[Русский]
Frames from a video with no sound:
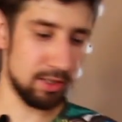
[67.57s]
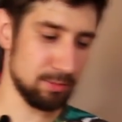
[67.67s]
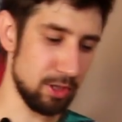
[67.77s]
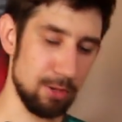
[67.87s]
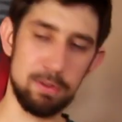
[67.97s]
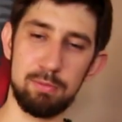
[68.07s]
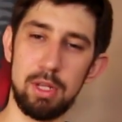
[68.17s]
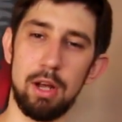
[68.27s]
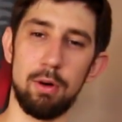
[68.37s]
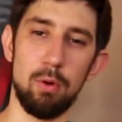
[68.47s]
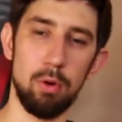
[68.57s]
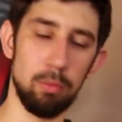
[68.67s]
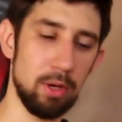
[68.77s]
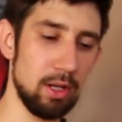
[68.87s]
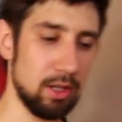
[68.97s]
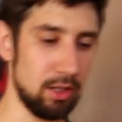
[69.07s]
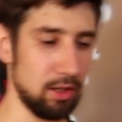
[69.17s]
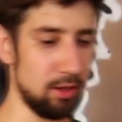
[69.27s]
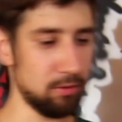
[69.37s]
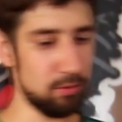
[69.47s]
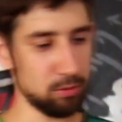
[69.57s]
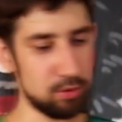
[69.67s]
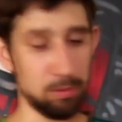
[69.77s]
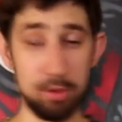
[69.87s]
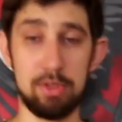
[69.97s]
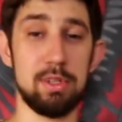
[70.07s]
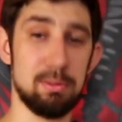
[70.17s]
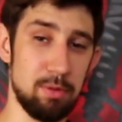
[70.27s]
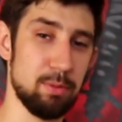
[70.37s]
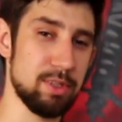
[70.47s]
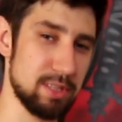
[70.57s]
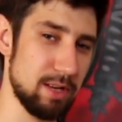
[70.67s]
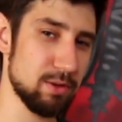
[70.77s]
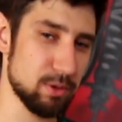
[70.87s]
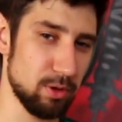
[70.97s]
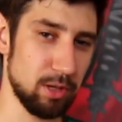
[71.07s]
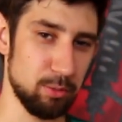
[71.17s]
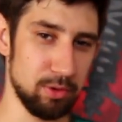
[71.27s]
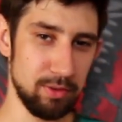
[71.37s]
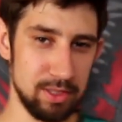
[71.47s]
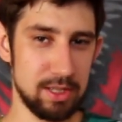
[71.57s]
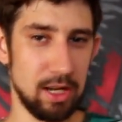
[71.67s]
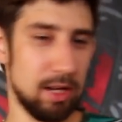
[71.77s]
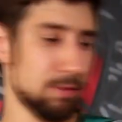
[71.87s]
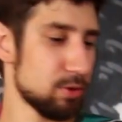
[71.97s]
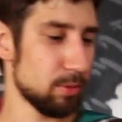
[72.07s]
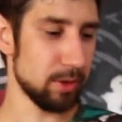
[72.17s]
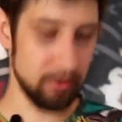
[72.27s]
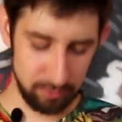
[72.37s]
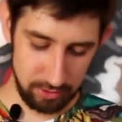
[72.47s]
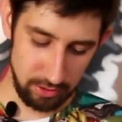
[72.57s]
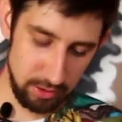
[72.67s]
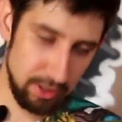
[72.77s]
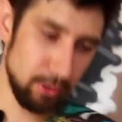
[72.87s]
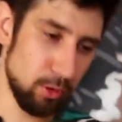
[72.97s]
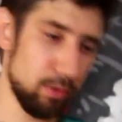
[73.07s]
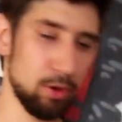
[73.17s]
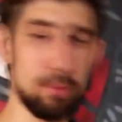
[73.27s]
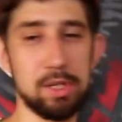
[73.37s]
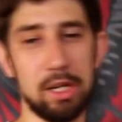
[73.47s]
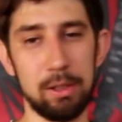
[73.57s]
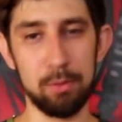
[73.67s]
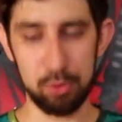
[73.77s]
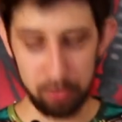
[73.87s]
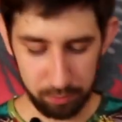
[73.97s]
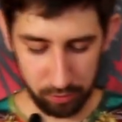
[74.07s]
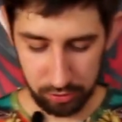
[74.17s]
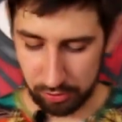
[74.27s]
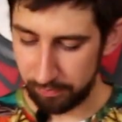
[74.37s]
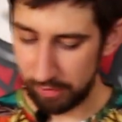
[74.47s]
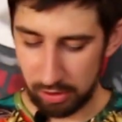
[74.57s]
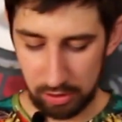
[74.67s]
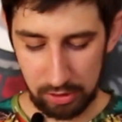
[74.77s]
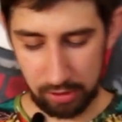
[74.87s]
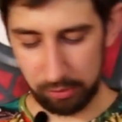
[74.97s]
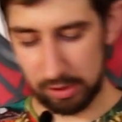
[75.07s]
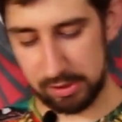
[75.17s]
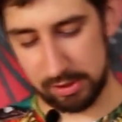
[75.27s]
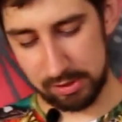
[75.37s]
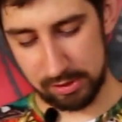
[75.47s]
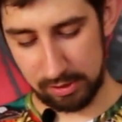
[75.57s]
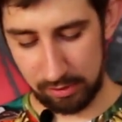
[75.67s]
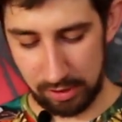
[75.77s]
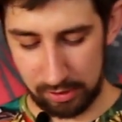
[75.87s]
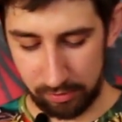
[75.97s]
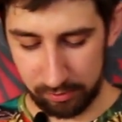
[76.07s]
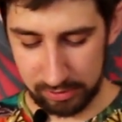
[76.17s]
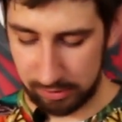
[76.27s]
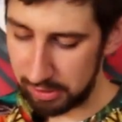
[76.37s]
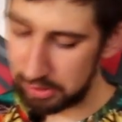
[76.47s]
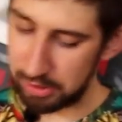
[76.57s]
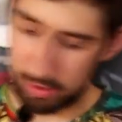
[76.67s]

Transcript: размером с меня колба, и вы уже можете себе представить, сколько будет весить кальян в собранном виде. Но вернемся к этому чуть позже. Итак, у нас есть основание. В основании